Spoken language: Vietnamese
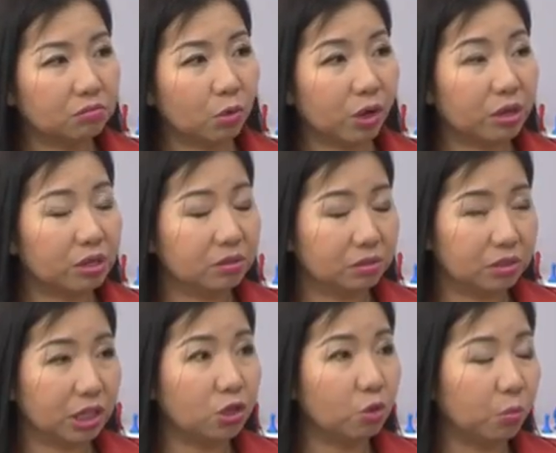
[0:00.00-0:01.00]
một cái ừ,
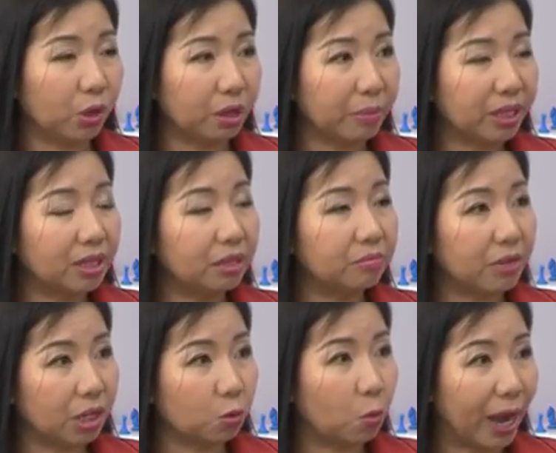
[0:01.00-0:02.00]
sử dụng một cái máy tính mà
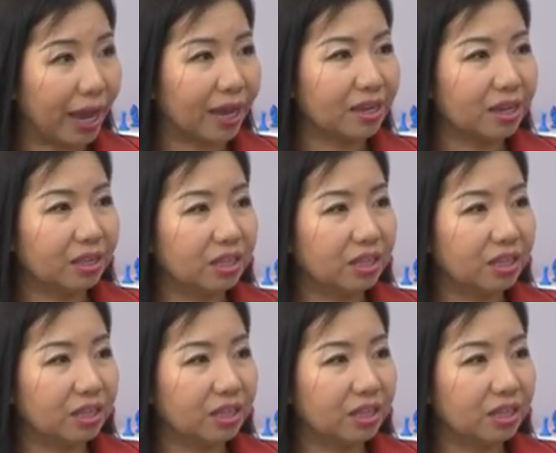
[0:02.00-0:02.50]
hiệu quả